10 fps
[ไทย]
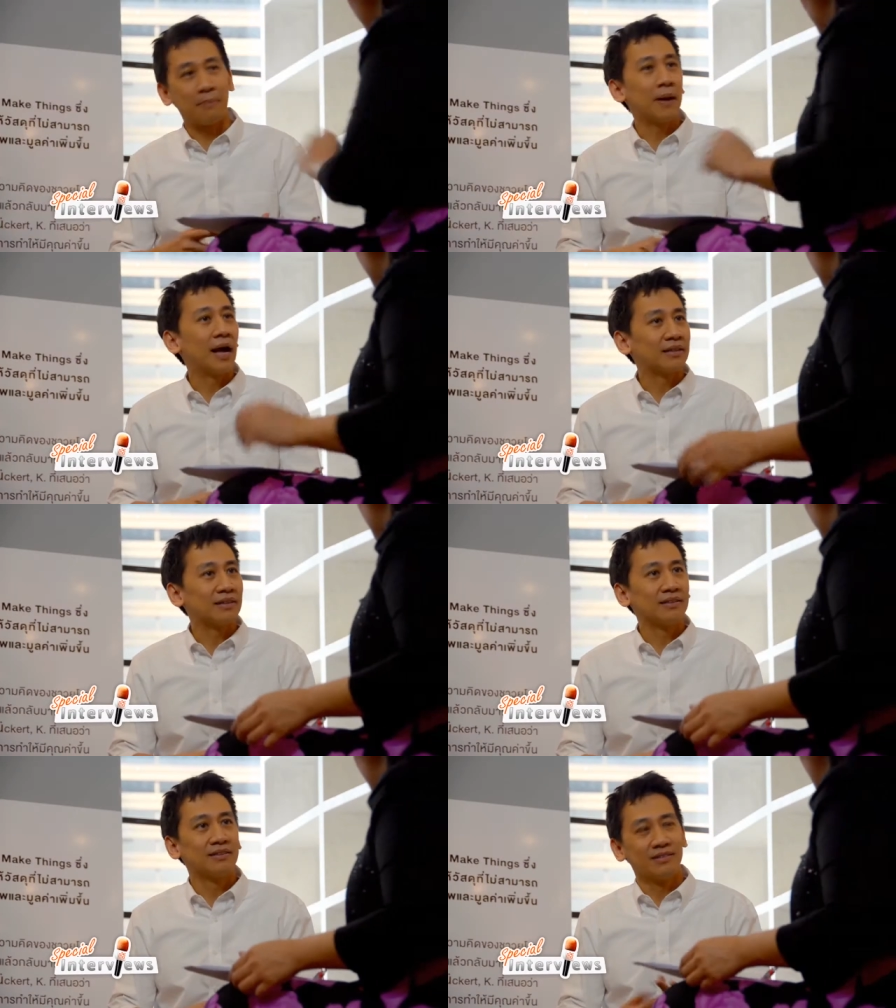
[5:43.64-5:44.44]
สถาปัต
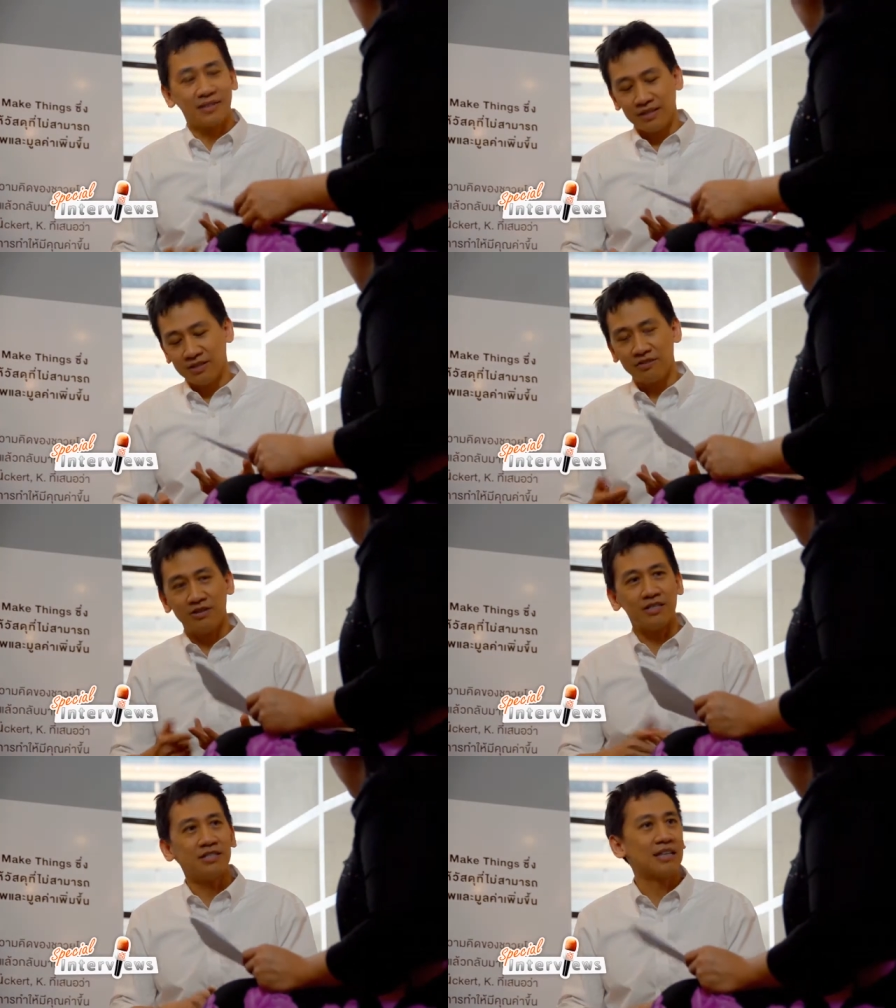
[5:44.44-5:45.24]
ย์อินเทอ
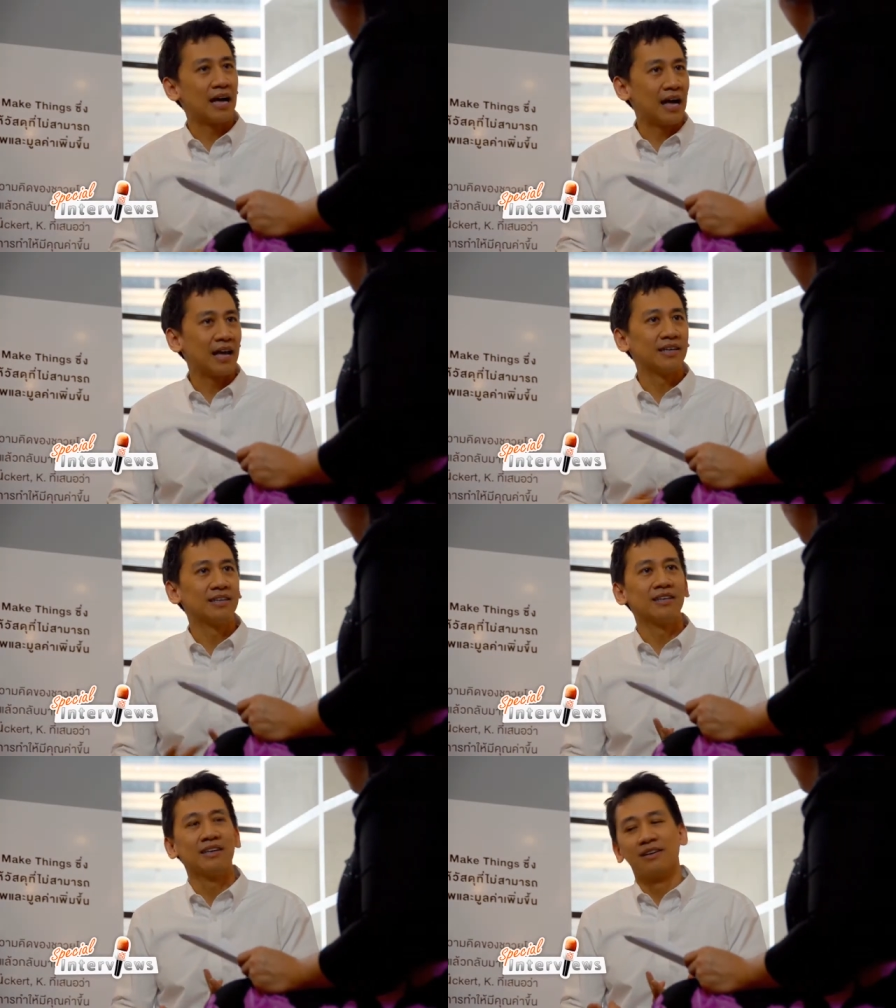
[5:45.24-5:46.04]
ร์เนียดีไซ
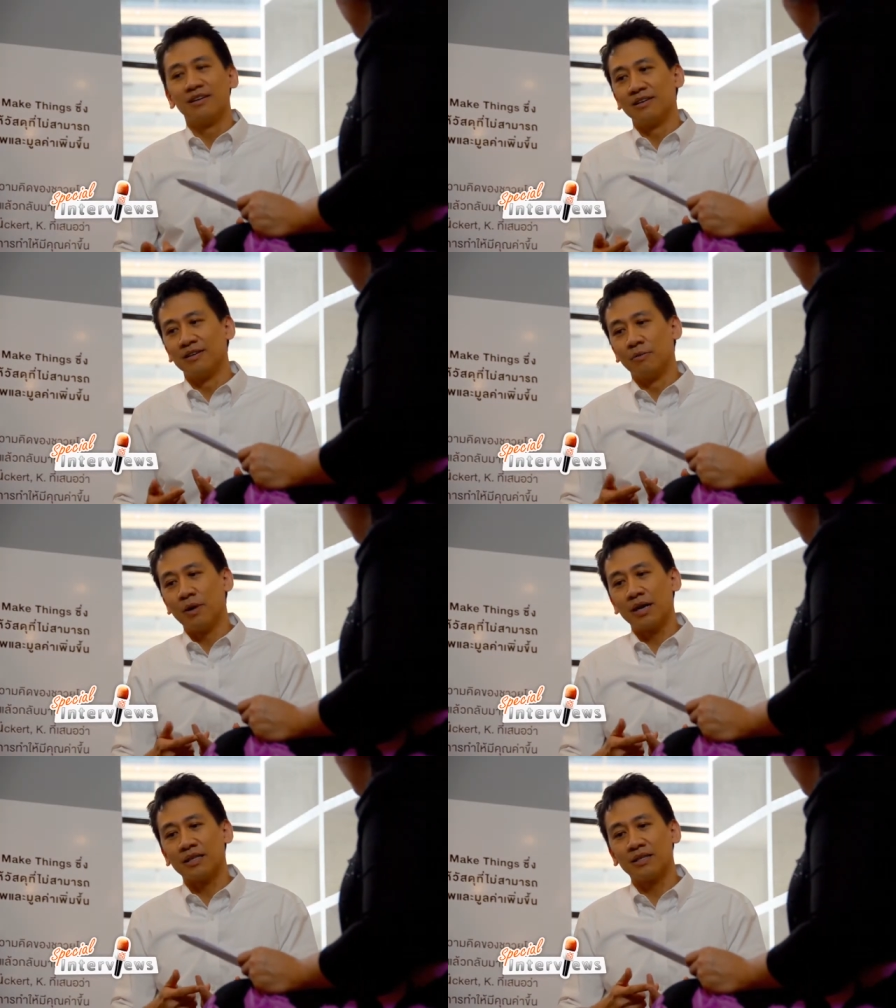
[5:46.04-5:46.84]
น์หรือ
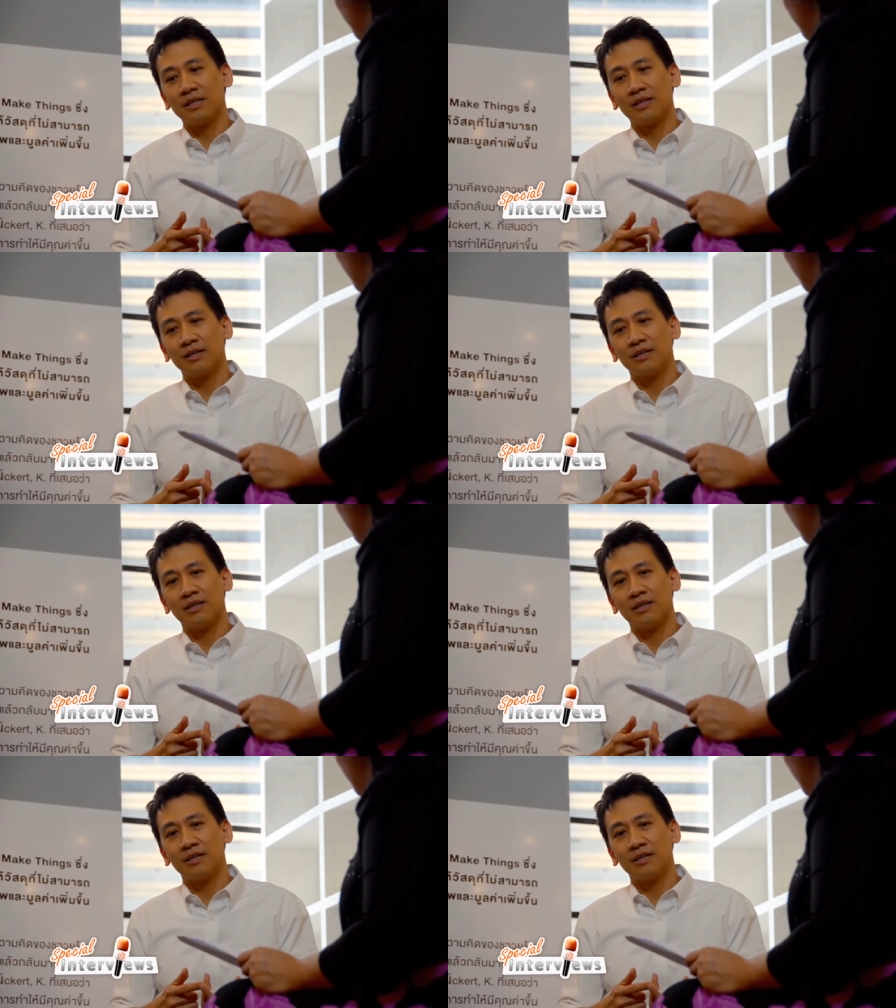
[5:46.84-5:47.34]
ว่าอะไรที่